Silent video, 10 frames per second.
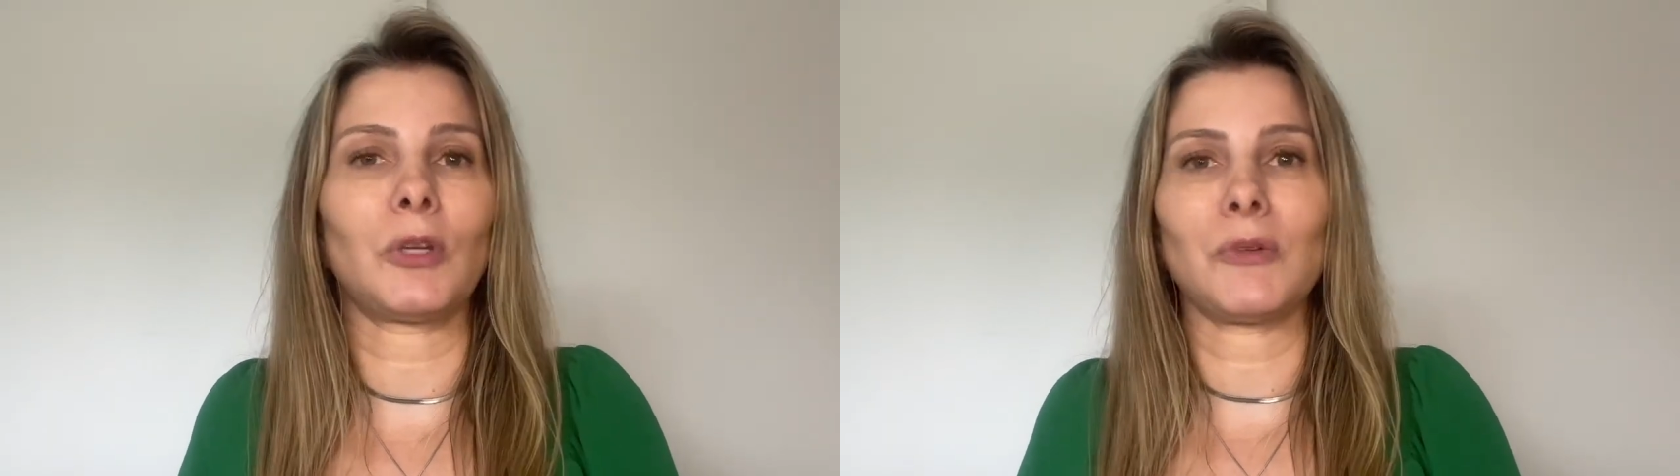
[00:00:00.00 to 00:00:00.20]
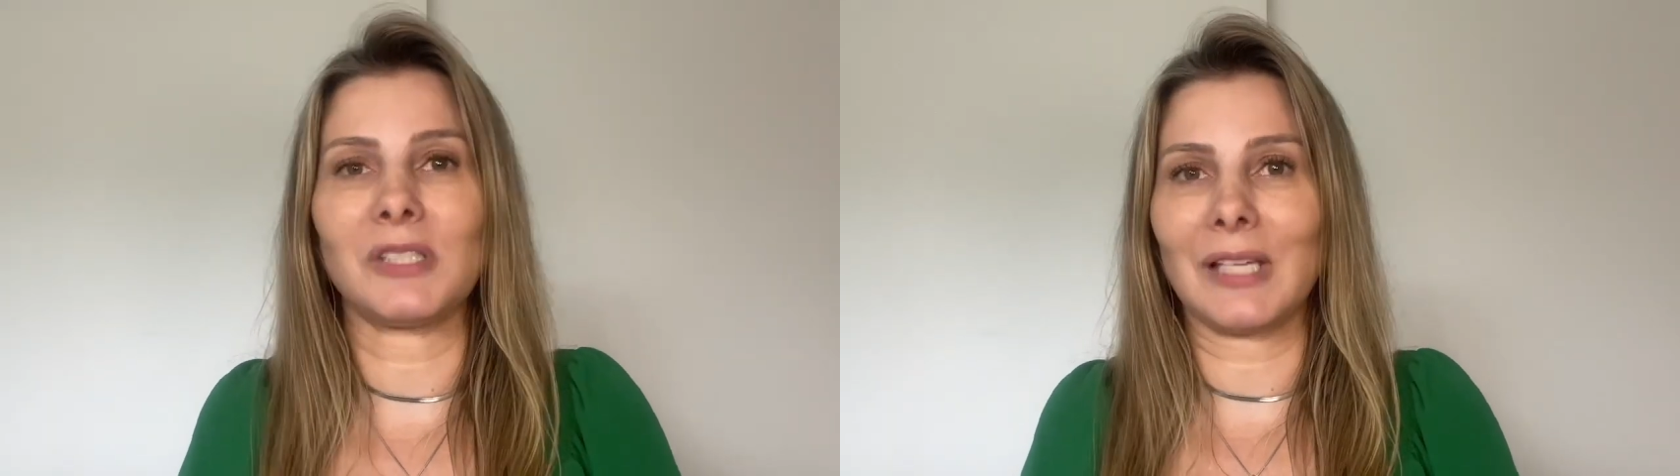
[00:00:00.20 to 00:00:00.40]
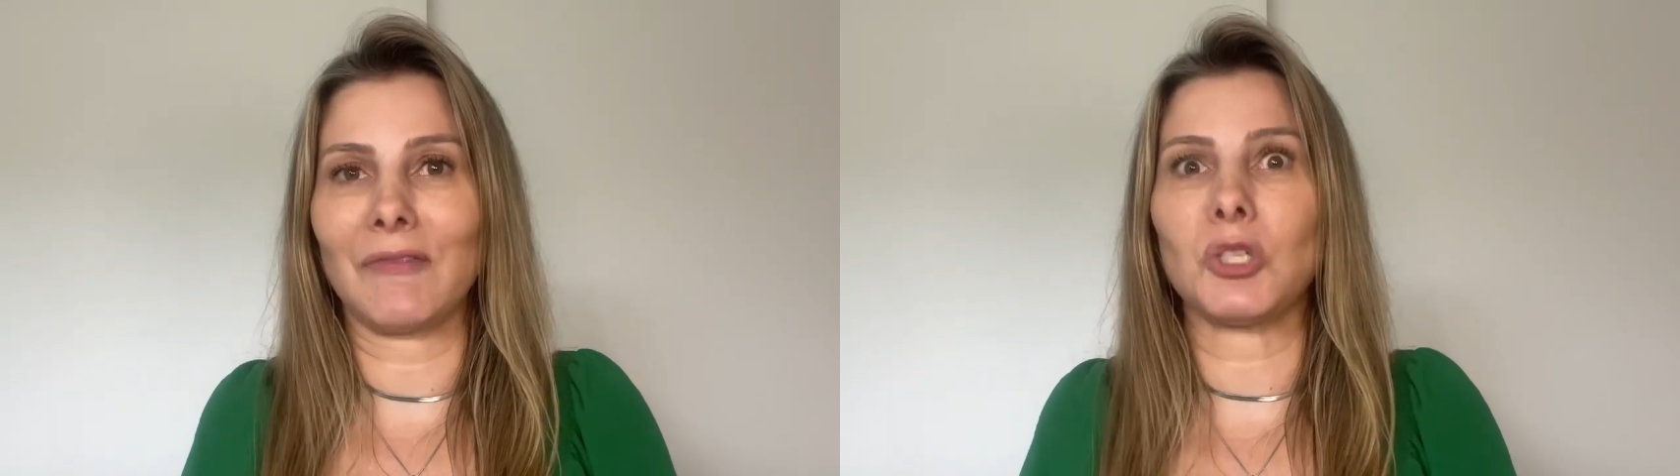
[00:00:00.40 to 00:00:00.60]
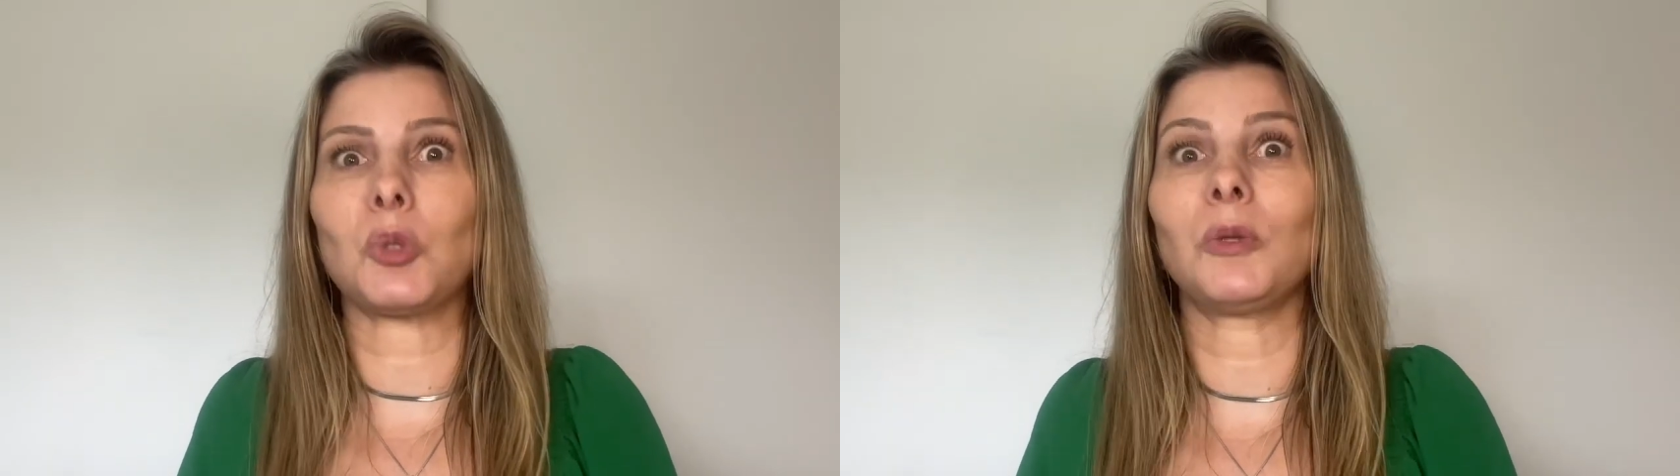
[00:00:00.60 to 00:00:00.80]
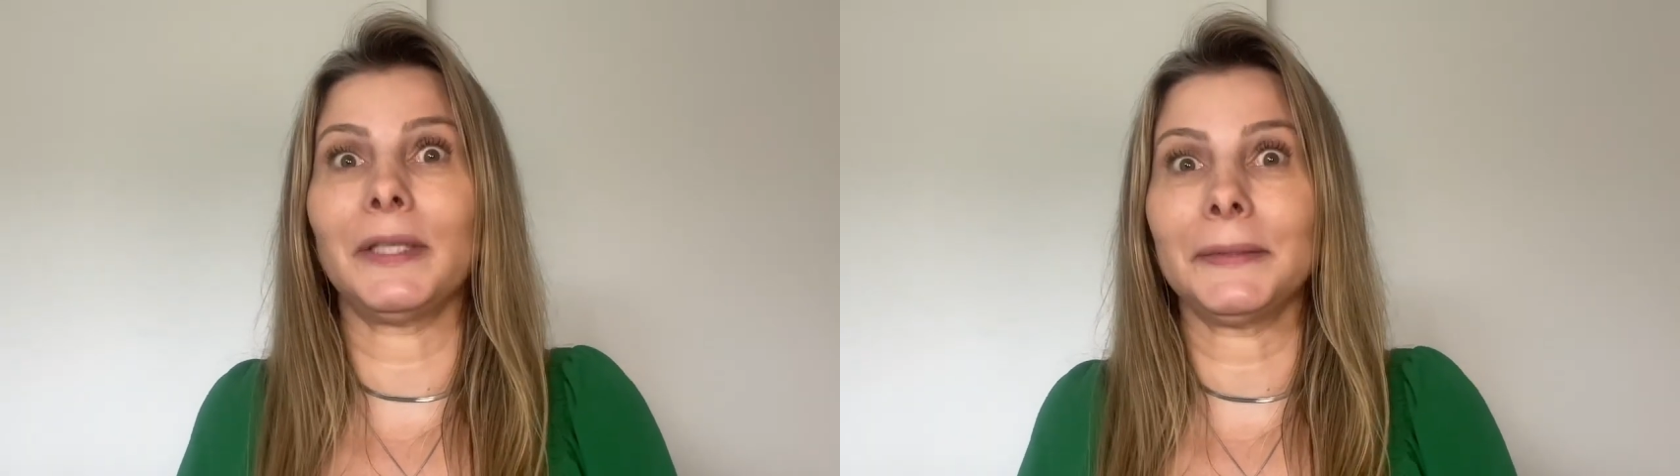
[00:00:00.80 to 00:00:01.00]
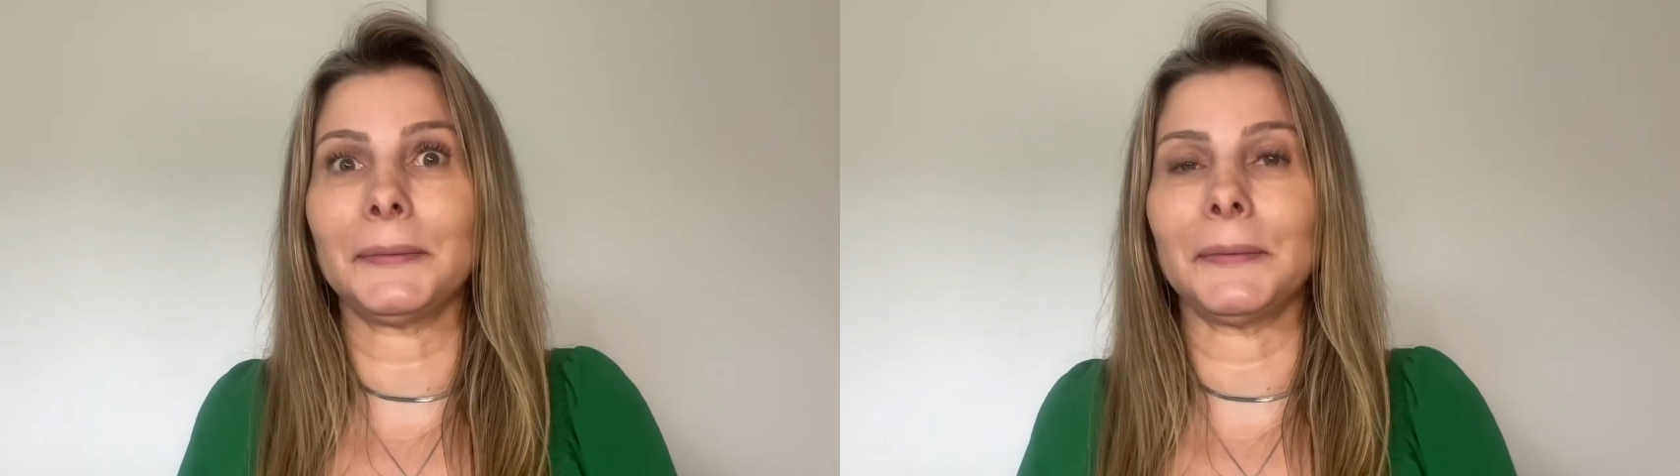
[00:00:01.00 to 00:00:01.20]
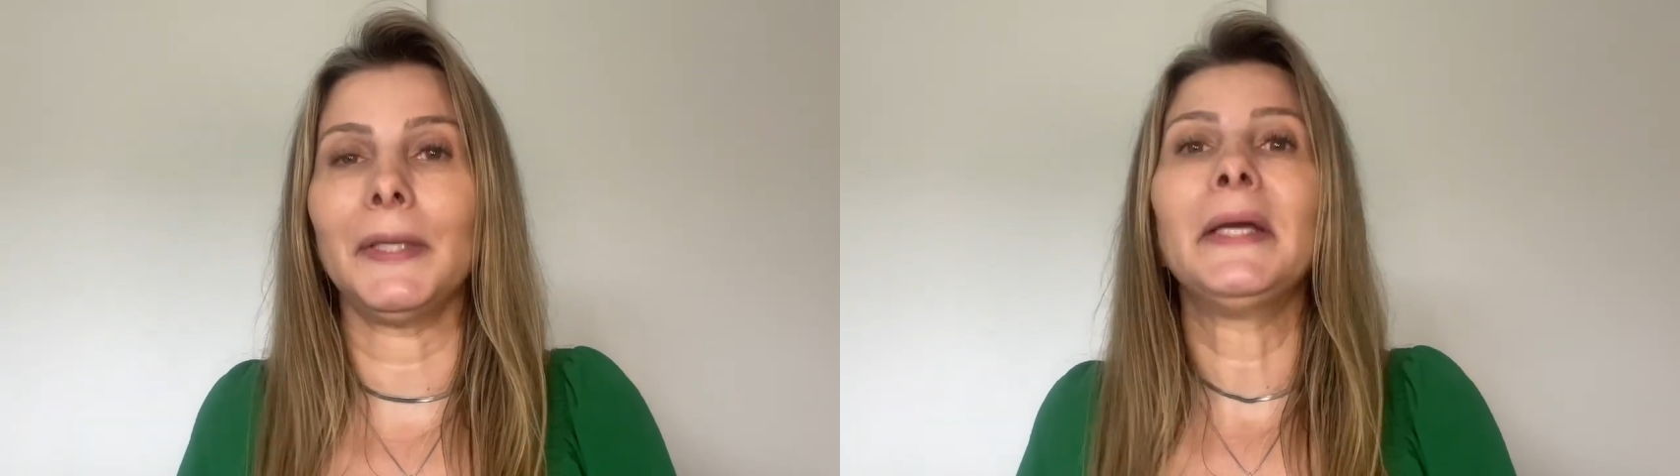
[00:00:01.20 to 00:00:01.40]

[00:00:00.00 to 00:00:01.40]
que eu estava ajudando,